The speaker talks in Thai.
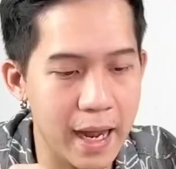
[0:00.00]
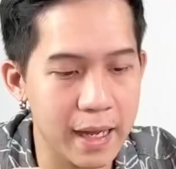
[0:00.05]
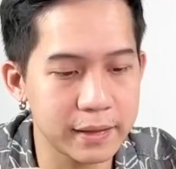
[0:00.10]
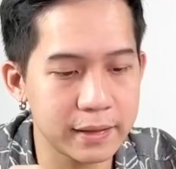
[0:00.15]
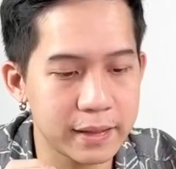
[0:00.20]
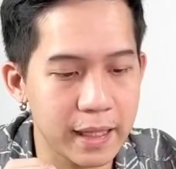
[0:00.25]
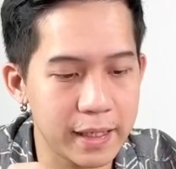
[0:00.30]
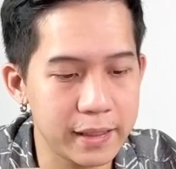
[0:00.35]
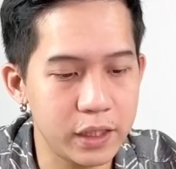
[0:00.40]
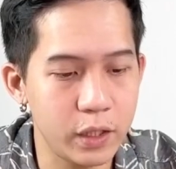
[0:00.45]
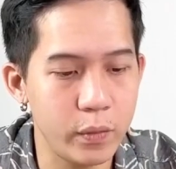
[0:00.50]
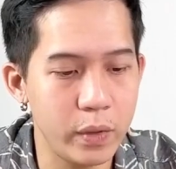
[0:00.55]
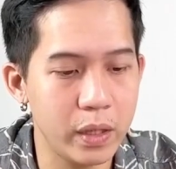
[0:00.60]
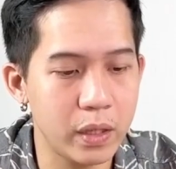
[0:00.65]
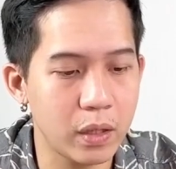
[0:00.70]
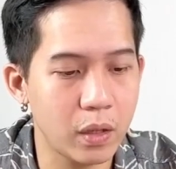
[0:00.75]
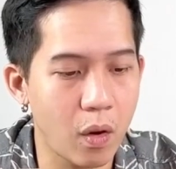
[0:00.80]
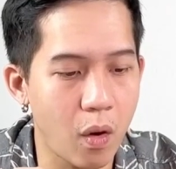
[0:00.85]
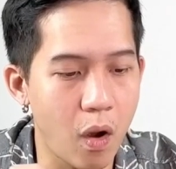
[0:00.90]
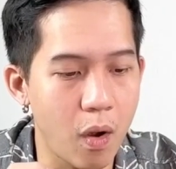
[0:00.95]
การใช้ชีวิต
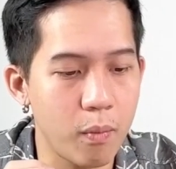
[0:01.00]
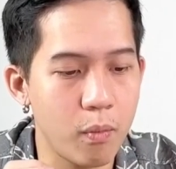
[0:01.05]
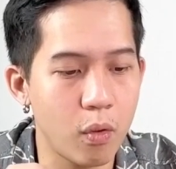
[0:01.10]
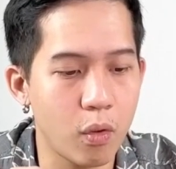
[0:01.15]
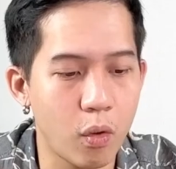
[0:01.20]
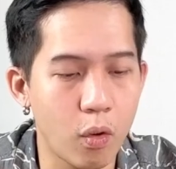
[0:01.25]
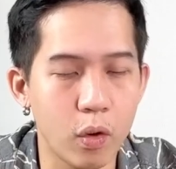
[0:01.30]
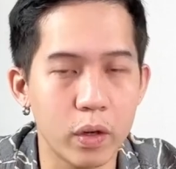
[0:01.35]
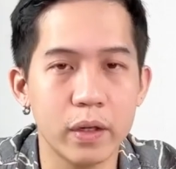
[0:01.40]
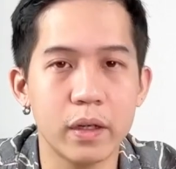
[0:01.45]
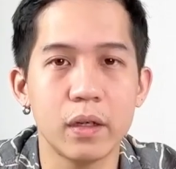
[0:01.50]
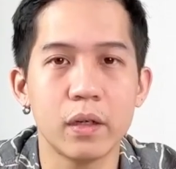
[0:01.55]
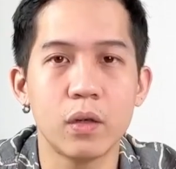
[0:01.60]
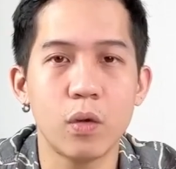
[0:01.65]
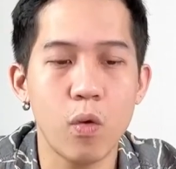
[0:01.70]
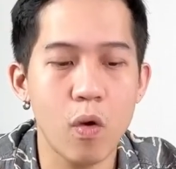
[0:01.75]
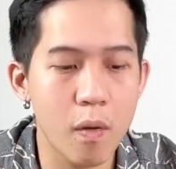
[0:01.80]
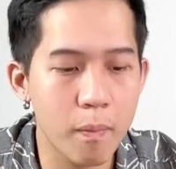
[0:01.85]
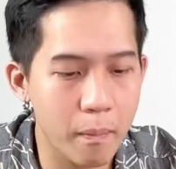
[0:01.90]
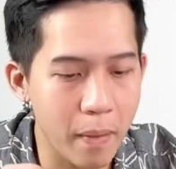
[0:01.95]
ของบุคคล
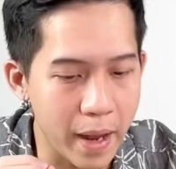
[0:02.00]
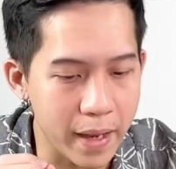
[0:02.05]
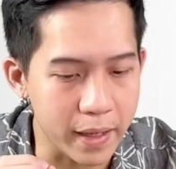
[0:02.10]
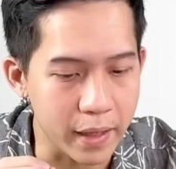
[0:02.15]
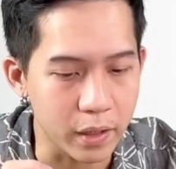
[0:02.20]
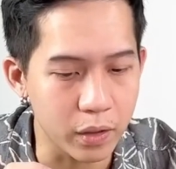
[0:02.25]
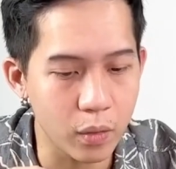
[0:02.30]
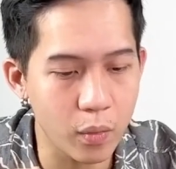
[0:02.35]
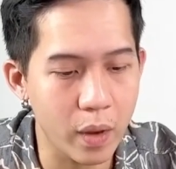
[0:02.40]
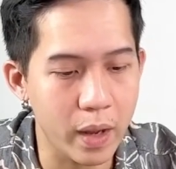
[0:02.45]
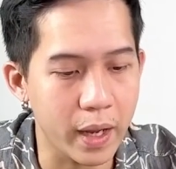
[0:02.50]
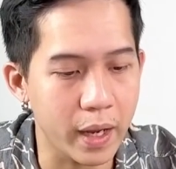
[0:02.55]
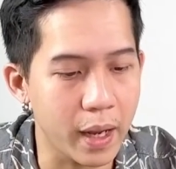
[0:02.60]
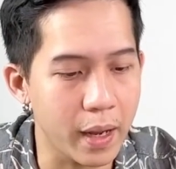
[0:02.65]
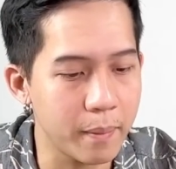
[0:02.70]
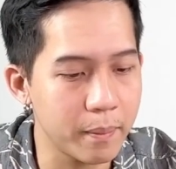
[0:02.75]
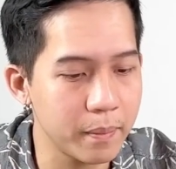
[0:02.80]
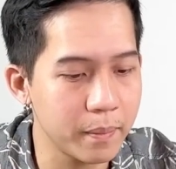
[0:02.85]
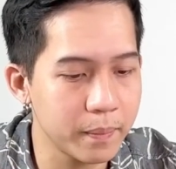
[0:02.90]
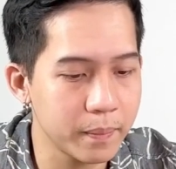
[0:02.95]
ทั่วไปอีกด้วยค
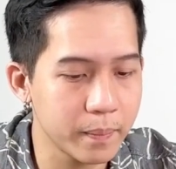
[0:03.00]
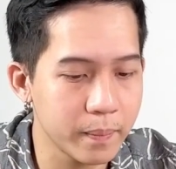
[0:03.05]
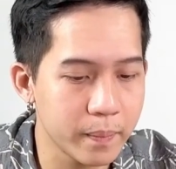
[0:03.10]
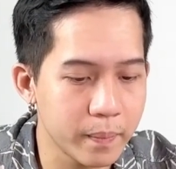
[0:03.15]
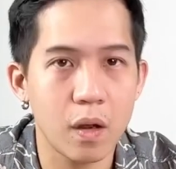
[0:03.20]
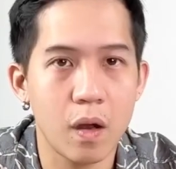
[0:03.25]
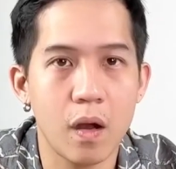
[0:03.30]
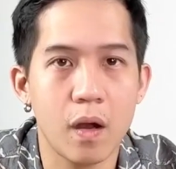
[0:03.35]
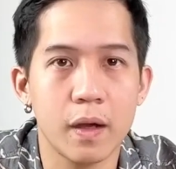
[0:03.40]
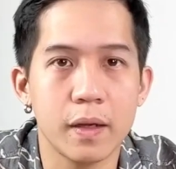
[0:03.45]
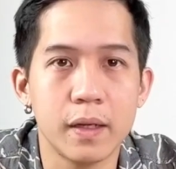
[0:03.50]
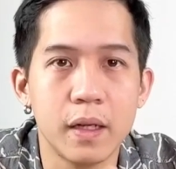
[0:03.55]
รับ ก็